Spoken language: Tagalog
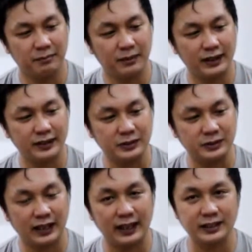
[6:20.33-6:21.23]
Bali
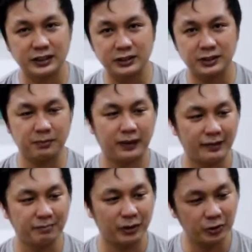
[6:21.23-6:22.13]
nung galing sa
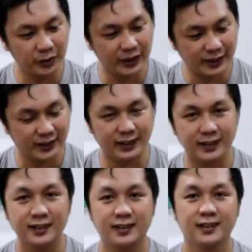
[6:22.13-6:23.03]
Japan, pag uwi niya.
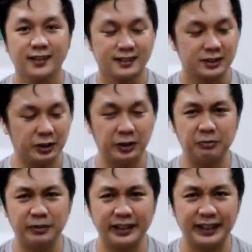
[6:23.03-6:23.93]
So
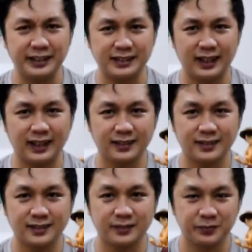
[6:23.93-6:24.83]
yun, binigay niya sa akin
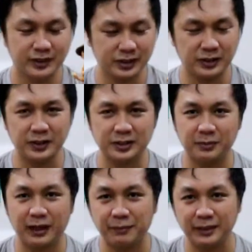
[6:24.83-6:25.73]
to. So sa
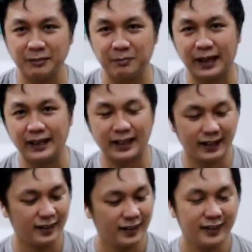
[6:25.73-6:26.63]
mga
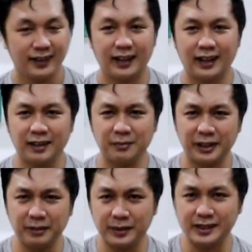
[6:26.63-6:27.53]
pinagpala, uh,
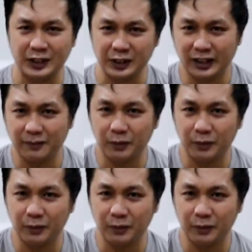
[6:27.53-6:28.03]
mag-invest kayo ng